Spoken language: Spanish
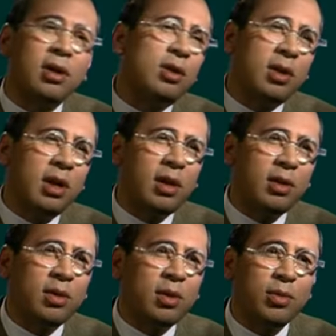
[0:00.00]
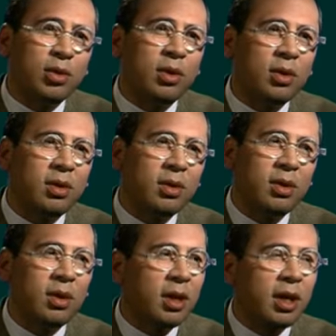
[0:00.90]
en el otro lado del mundo, ¿no?
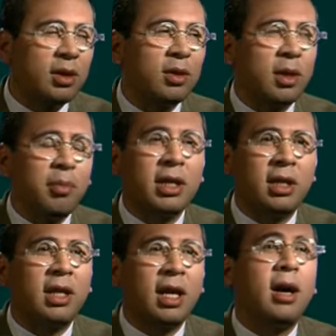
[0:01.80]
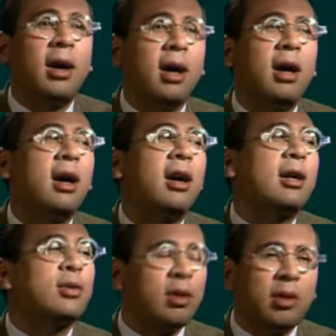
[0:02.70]
Y entonces, ¿qué pasa? Que ha,
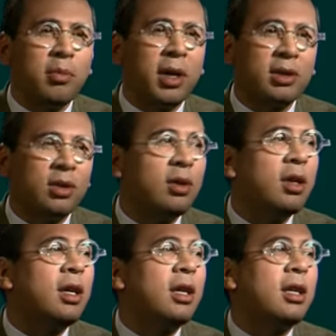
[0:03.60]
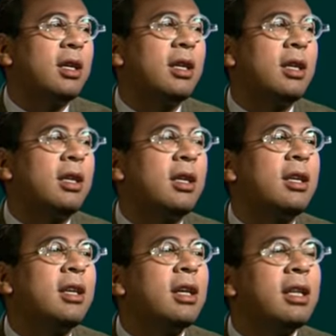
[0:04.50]
causado un impacto
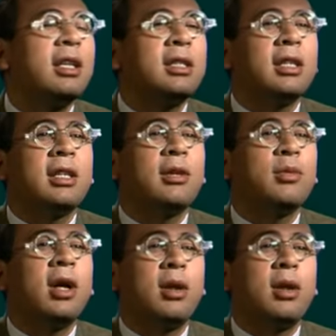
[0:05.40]
y, una